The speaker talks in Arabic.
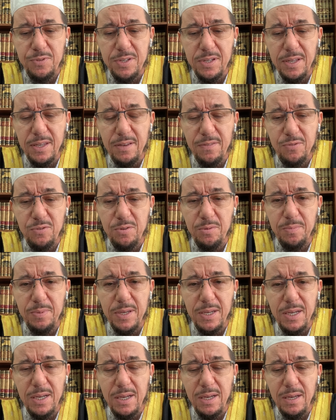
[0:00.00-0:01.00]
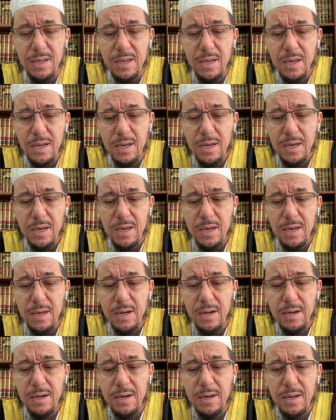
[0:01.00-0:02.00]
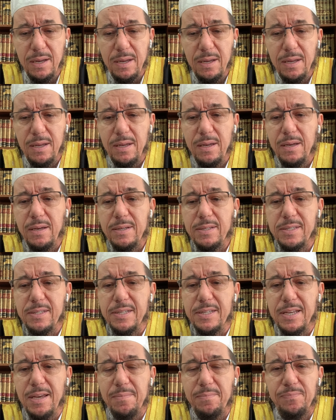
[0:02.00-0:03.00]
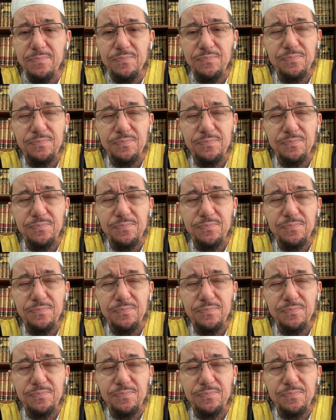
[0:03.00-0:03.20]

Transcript: يفسد بها الصيام